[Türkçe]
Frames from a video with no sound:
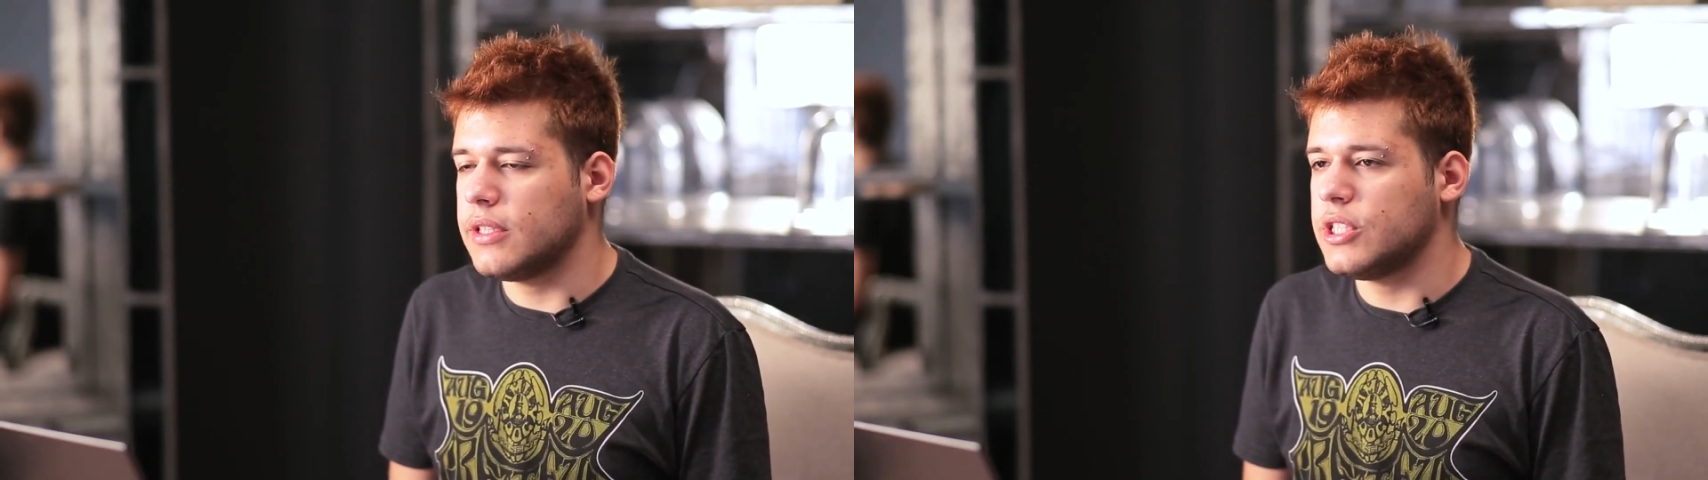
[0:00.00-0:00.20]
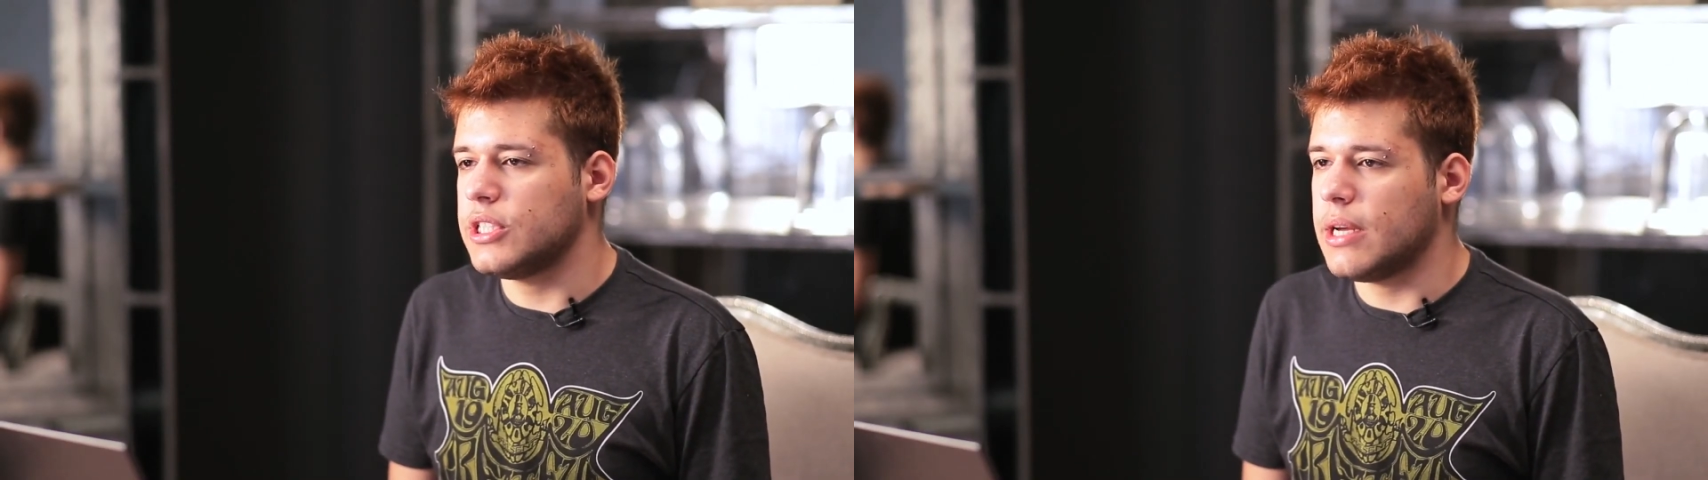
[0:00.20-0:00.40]

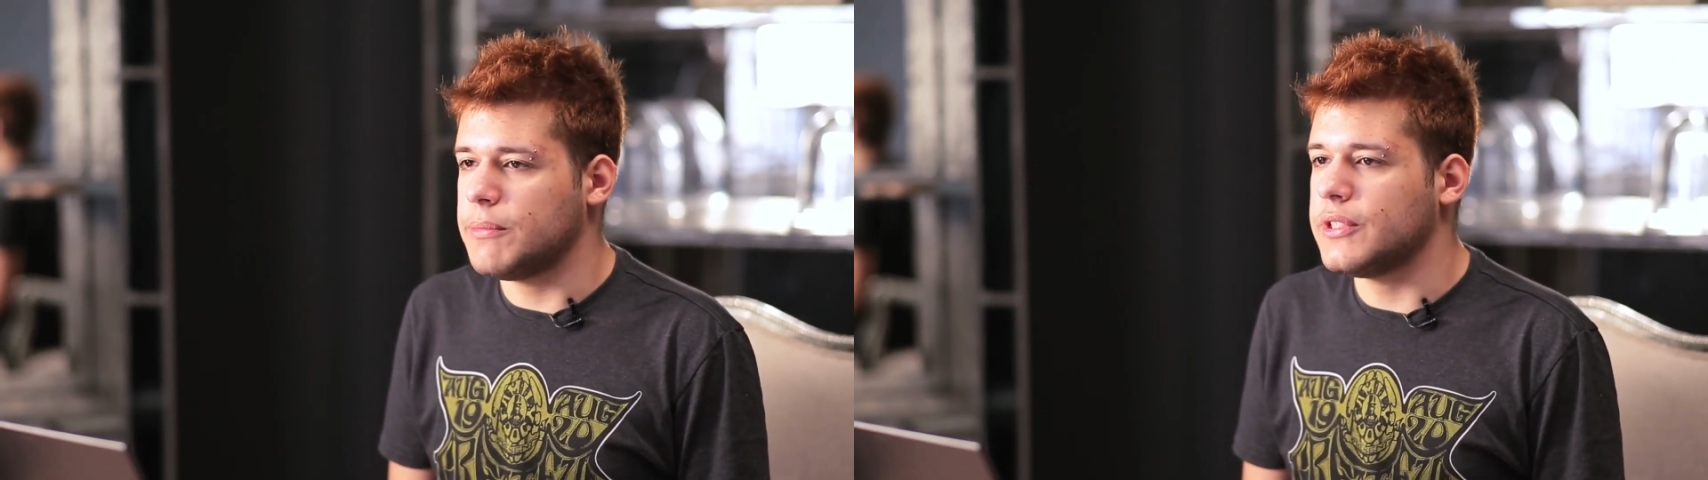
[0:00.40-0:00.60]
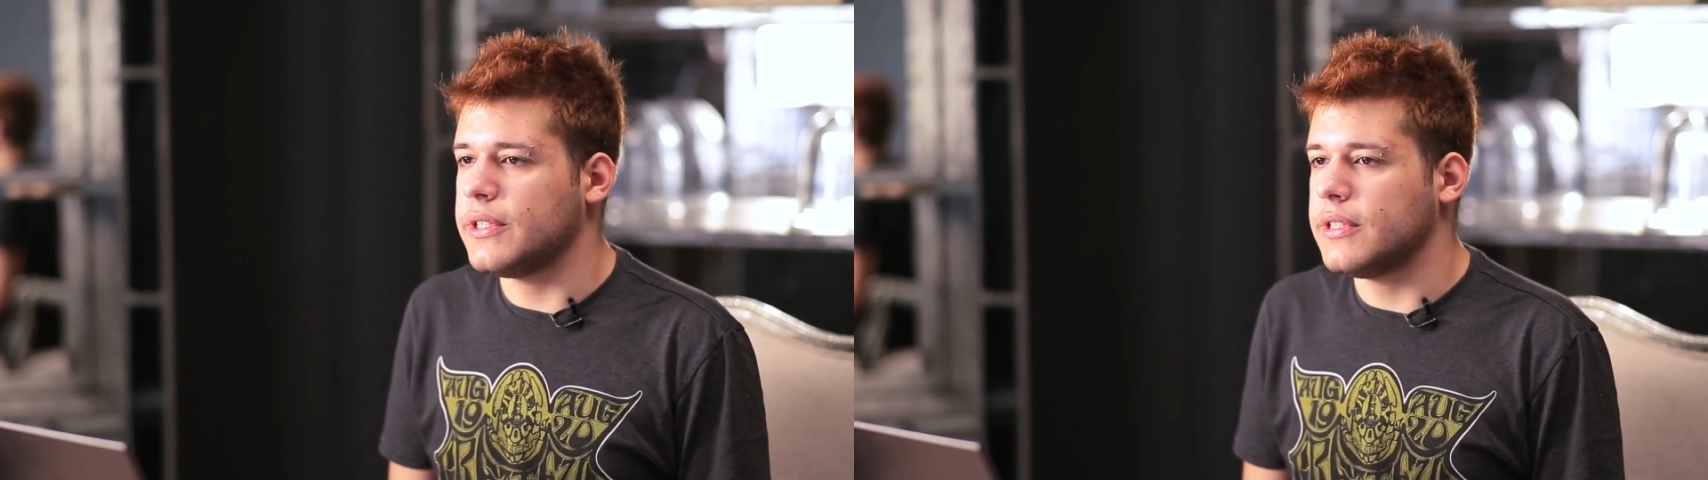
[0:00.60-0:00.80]

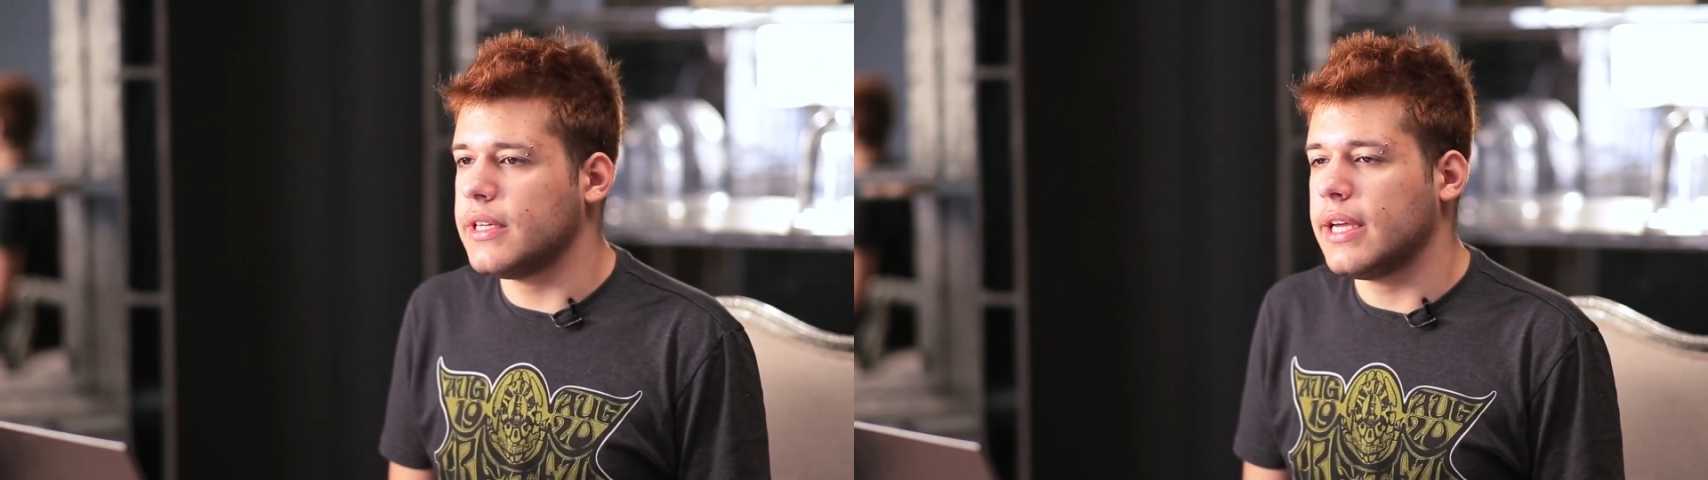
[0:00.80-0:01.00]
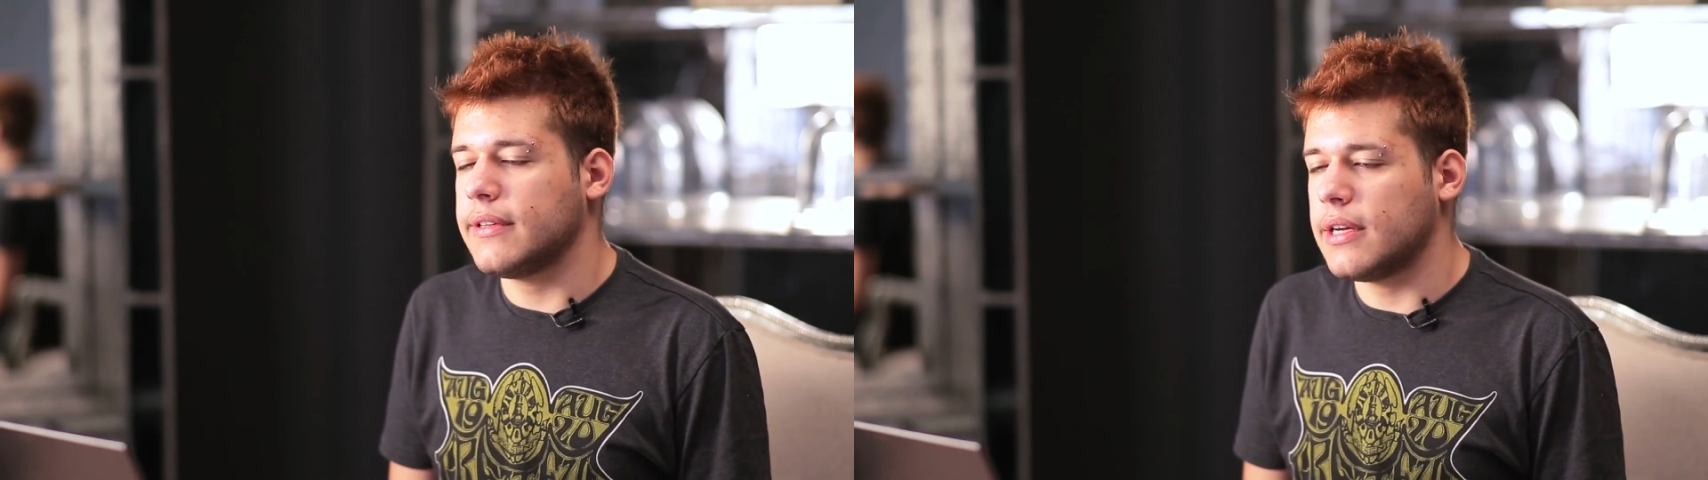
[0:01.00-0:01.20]
işlemcileri,
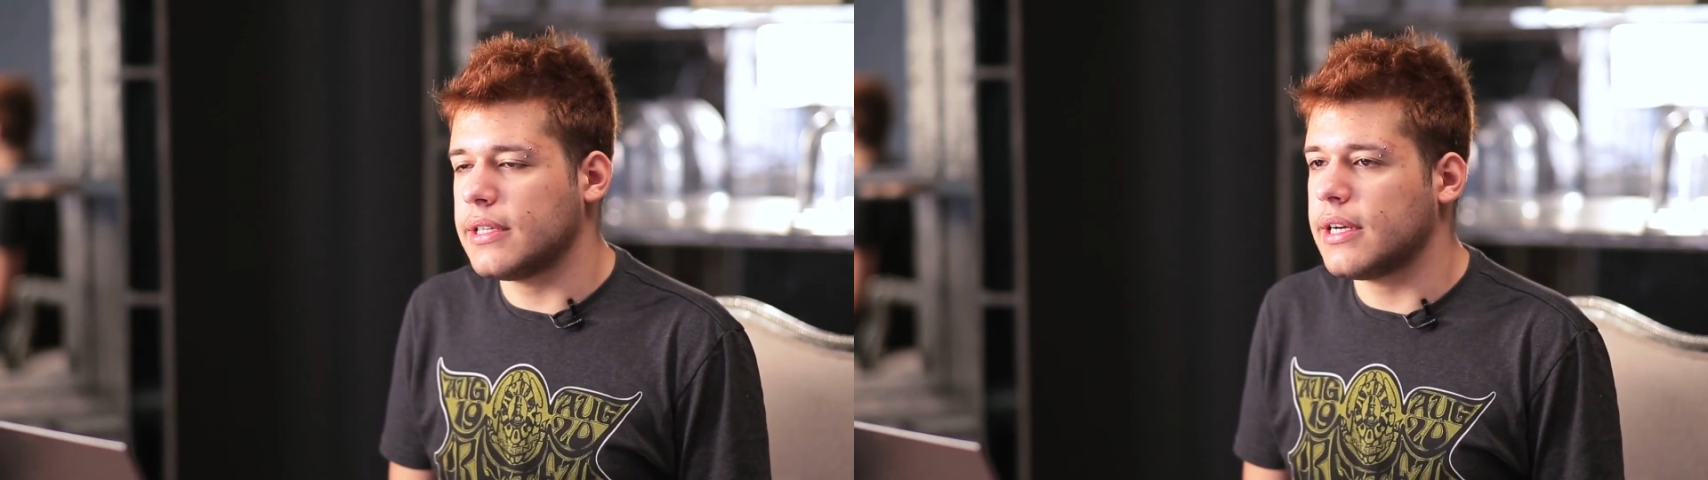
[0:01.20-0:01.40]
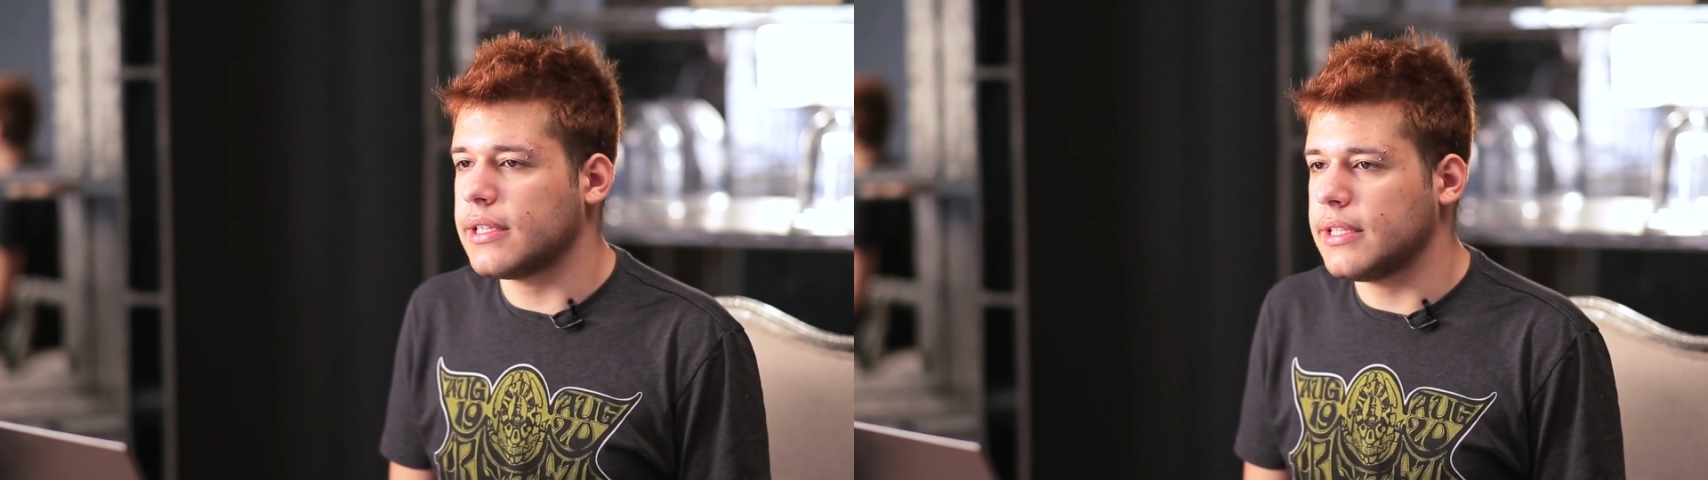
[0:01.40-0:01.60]
ekran
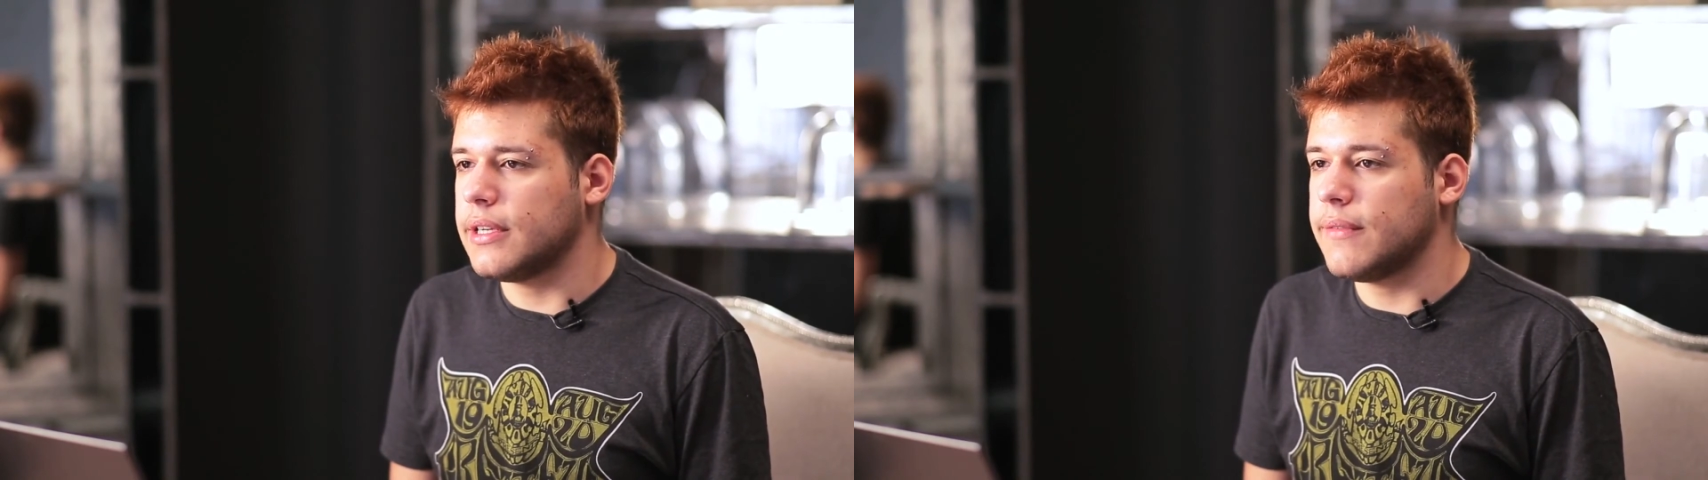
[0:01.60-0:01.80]
kartları